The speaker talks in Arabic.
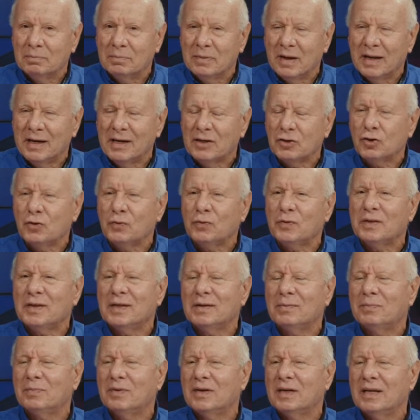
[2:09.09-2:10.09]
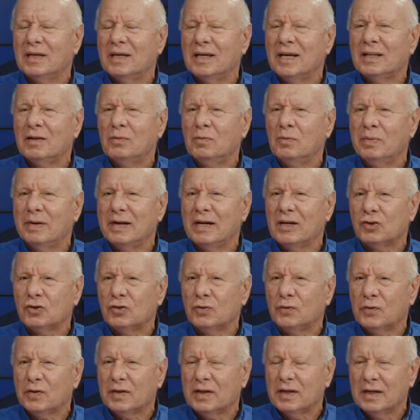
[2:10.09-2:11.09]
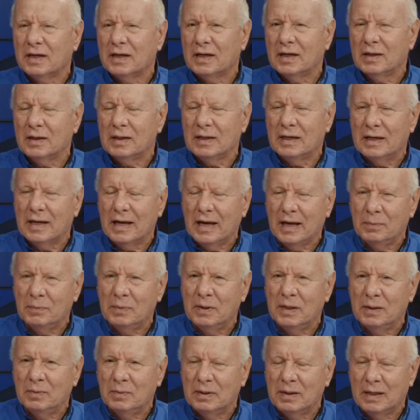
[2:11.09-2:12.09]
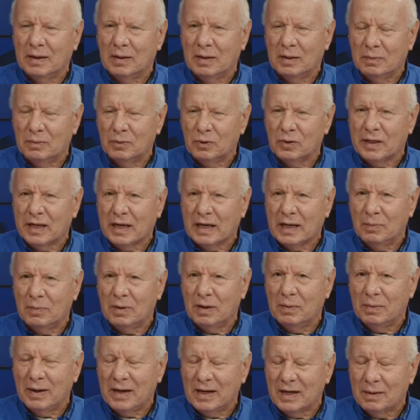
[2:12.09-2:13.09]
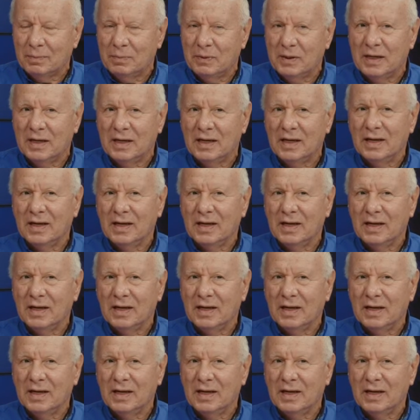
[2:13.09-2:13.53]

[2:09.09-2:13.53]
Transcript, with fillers: انا شفت بنهايه المباراه شفت لاعبي المنتخب المغربي آه،